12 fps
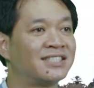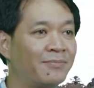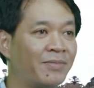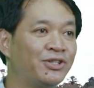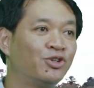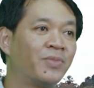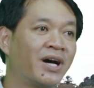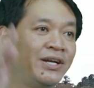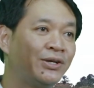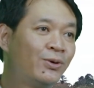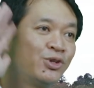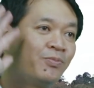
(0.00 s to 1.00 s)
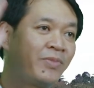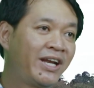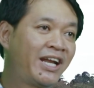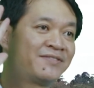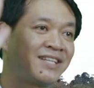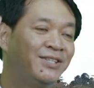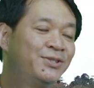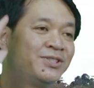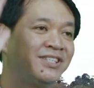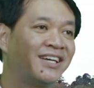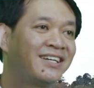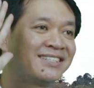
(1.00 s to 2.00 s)
Sampai jumpa di Kultum PNF
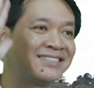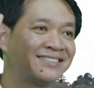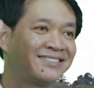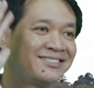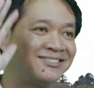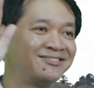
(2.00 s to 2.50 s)
selanjutnya.